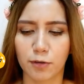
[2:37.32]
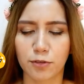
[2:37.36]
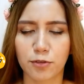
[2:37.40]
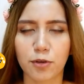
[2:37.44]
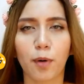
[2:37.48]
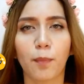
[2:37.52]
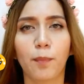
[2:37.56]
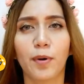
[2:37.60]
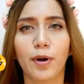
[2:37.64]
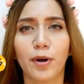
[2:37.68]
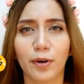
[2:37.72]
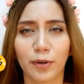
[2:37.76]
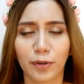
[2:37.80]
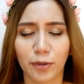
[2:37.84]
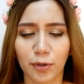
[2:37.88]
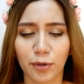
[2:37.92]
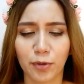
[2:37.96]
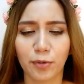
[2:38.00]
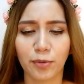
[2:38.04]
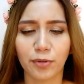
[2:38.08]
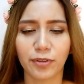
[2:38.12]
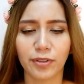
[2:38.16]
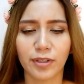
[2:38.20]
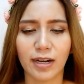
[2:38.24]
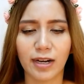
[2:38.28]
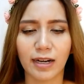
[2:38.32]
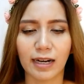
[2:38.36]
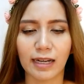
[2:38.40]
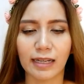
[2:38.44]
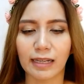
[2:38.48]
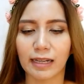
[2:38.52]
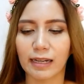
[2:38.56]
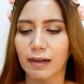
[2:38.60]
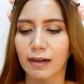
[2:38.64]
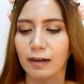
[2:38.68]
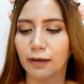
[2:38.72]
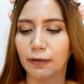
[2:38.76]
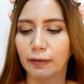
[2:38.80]
Sobrang cute ng
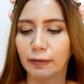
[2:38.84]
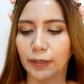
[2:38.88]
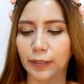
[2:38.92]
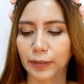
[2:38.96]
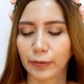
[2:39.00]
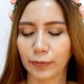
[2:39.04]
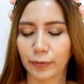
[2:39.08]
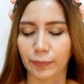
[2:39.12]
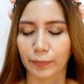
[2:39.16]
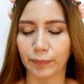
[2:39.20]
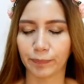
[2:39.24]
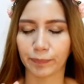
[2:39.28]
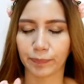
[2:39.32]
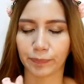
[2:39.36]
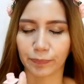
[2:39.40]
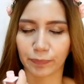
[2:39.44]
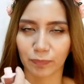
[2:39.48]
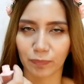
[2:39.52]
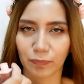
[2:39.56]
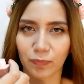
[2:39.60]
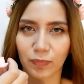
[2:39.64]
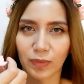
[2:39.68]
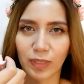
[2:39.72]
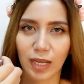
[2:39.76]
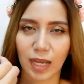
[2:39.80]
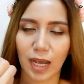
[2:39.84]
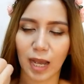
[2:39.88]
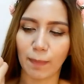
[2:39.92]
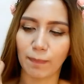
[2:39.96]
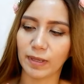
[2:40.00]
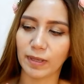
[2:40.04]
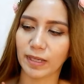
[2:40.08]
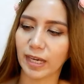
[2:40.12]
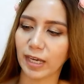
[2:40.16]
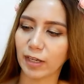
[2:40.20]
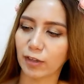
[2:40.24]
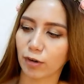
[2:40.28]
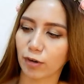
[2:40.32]
kanilang, ano,
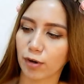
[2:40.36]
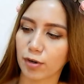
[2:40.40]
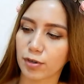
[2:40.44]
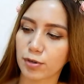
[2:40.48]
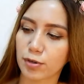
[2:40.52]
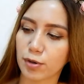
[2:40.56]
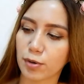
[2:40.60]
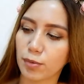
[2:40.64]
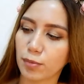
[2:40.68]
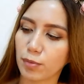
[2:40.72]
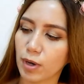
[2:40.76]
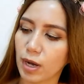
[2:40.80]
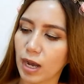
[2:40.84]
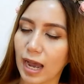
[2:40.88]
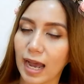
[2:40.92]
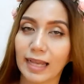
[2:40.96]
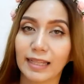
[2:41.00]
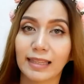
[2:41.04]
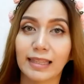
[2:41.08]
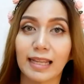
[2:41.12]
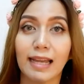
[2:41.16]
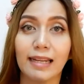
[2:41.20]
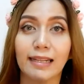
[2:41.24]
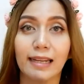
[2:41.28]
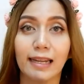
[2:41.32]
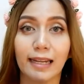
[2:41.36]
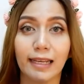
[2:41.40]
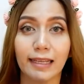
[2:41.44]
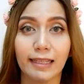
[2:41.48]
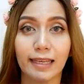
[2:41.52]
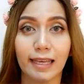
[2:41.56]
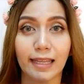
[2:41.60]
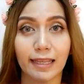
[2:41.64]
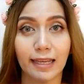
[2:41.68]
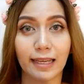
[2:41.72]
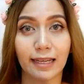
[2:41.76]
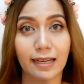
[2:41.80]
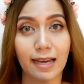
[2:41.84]
applicator. So, at ang
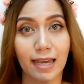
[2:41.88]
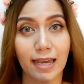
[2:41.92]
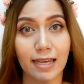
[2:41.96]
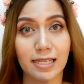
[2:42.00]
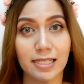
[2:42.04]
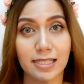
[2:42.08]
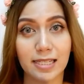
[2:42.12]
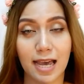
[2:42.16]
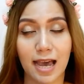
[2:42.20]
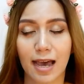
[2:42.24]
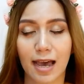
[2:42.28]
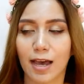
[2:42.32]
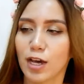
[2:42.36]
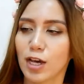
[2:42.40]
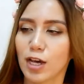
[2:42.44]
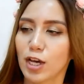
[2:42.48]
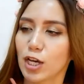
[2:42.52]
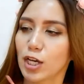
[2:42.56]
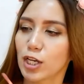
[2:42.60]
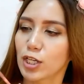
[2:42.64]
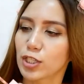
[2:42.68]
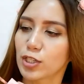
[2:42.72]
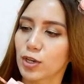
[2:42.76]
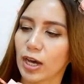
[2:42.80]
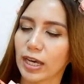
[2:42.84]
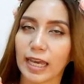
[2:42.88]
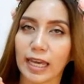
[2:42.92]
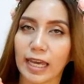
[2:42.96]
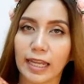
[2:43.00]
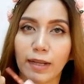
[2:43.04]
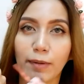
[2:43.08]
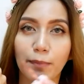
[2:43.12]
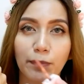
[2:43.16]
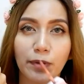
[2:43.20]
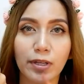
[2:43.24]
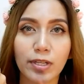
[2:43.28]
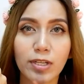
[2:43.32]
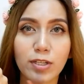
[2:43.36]
lalagyan niya, guys. So, ayan,
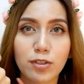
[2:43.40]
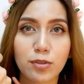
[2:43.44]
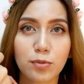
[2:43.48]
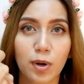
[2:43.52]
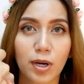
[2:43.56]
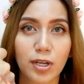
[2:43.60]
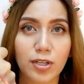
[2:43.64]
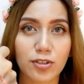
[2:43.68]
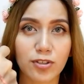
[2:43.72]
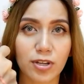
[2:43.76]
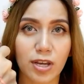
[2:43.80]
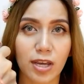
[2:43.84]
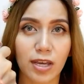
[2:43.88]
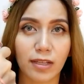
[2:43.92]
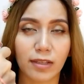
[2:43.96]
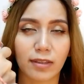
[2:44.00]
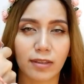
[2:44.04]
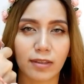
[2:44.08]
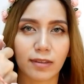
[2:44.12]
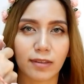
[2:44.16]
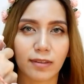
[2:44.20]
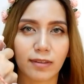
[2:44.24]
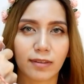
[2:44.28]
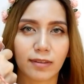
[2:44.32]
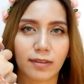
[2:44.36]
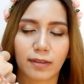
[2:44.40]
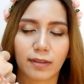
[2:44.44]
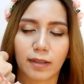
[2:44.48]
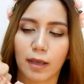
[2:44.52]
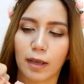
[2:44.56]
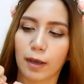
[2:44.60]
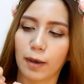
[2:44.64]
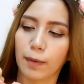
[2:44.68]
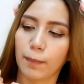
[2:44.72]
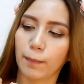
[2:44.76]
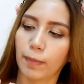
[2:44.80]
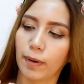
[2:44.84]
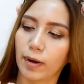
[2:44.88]
I'm gonna swatch it
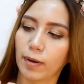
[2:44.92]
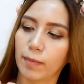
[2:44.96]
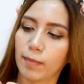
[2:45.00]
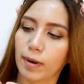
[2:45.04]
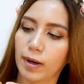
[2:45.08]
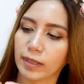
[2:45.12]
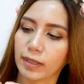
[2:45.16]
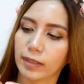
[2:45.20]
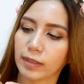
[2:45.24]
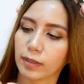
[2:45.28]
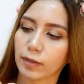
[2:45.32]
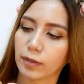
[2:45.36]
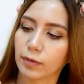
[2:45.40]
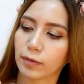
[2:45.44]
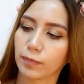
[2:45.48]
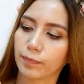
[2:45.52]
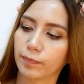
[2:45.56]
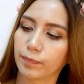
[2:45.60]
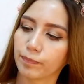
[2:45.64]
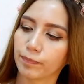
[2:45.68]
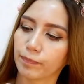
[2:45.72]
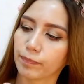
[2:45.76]
para makita niyo.